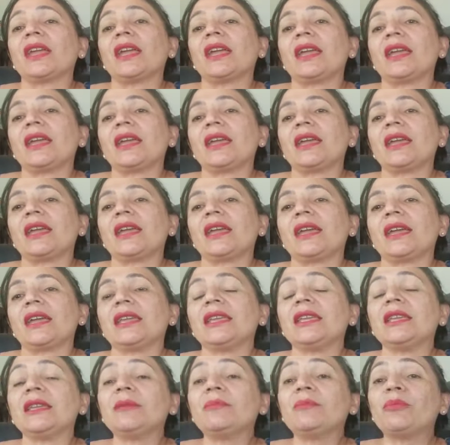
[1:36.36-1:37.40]
é,
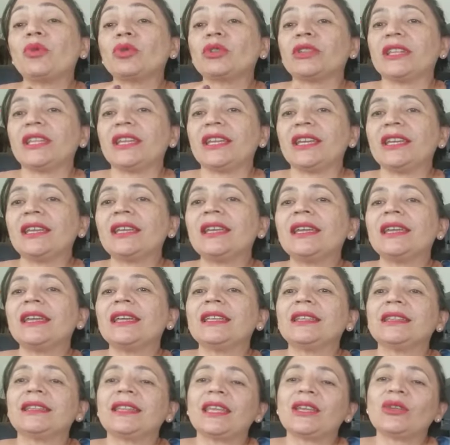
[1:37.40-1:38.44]
e poder
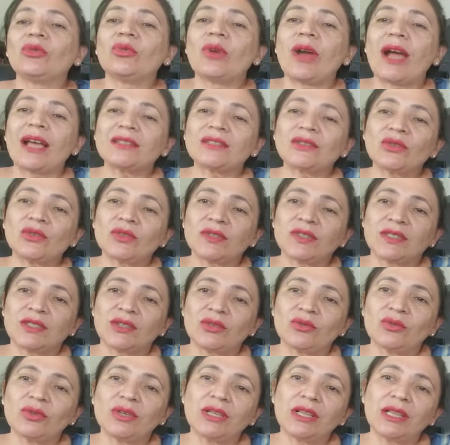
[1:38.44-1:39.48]
ter um
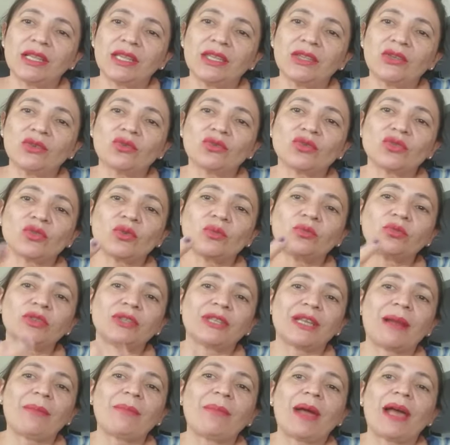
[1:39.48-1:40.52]
raciocínio clínico sobre o
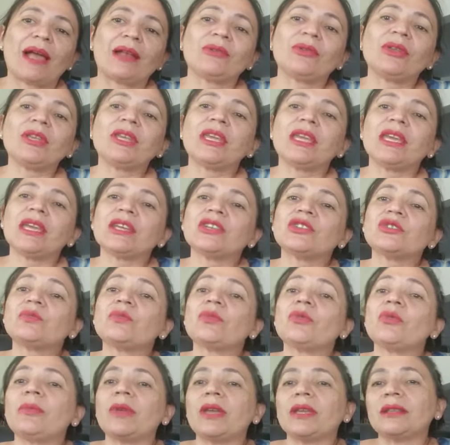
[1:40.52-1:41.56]
trabalho em rede
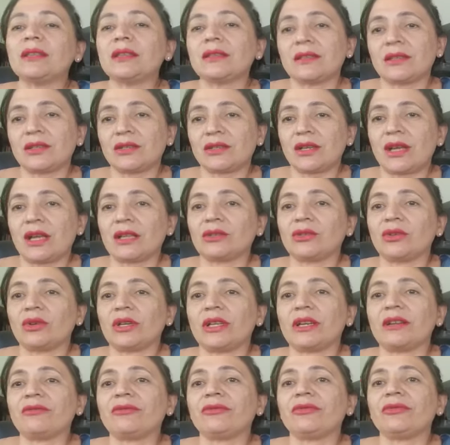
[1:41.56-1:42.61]
por meio dessas
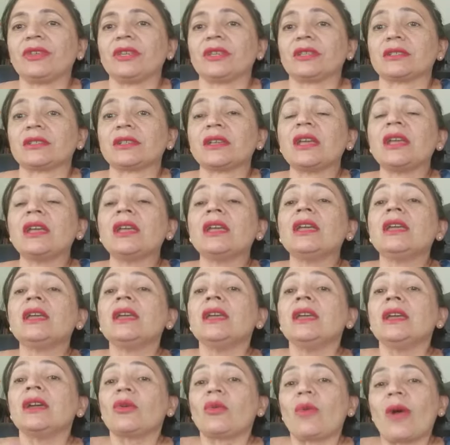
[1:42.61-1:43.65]
cartografias.
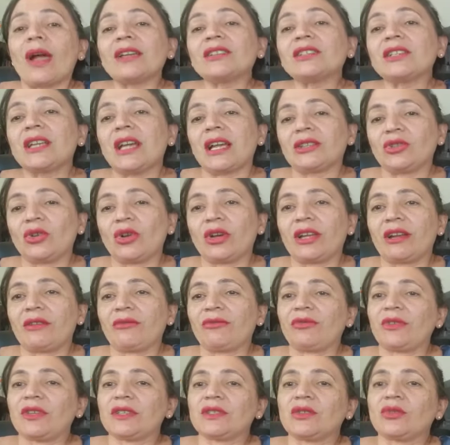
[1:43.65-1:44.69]
Quais
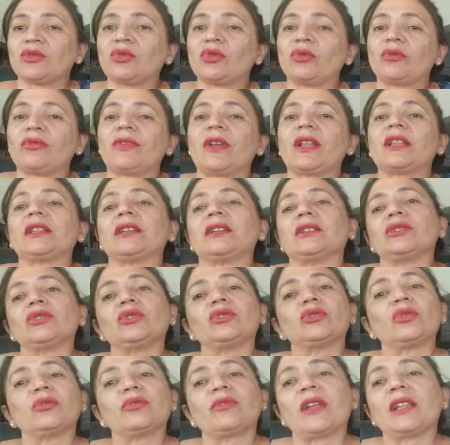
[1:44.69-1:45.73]
cartografias eu estou falando? Eu
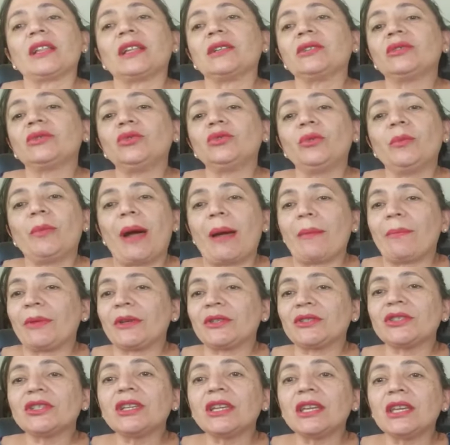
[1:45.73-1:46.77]
estou falando do mapa
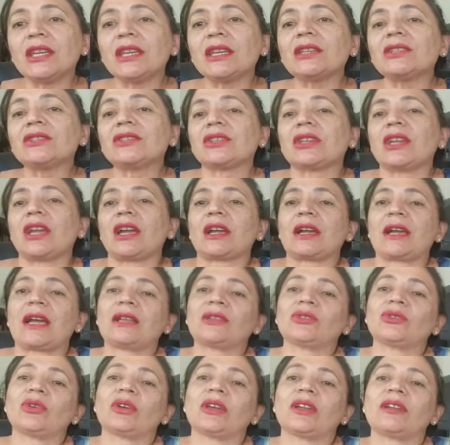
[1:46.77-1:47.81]
de rede, que é a
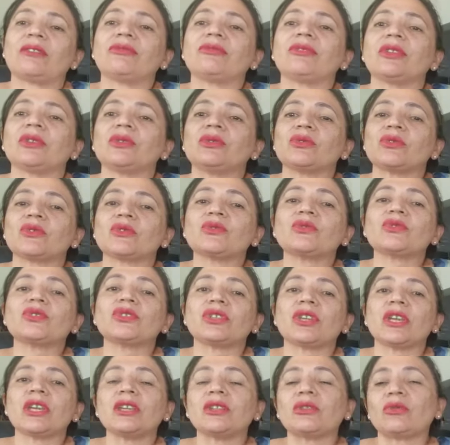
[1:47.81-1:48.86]
cartografia do
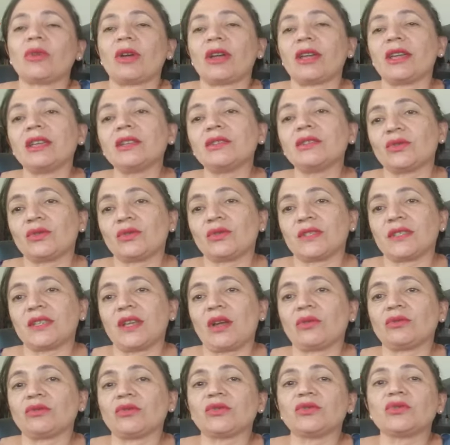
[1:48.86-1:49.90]
sujeito, a rede
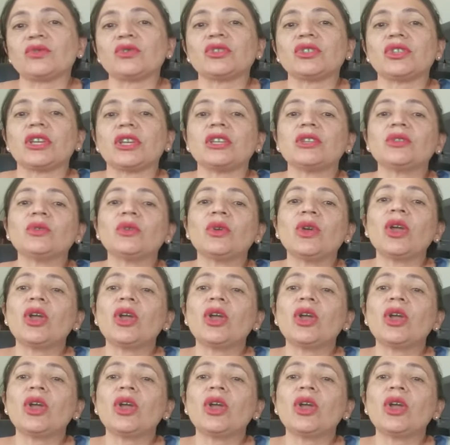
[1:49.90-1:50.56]
social do sujeito